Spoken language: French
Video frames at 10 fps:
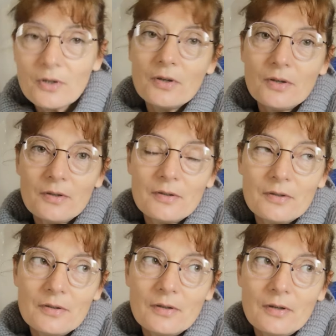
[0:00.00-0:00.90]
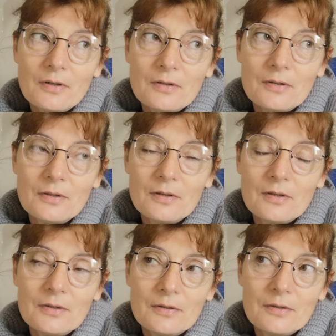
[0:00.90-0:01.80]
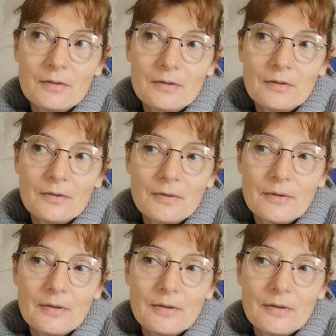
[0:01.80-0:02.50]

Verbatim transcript: euh, euh,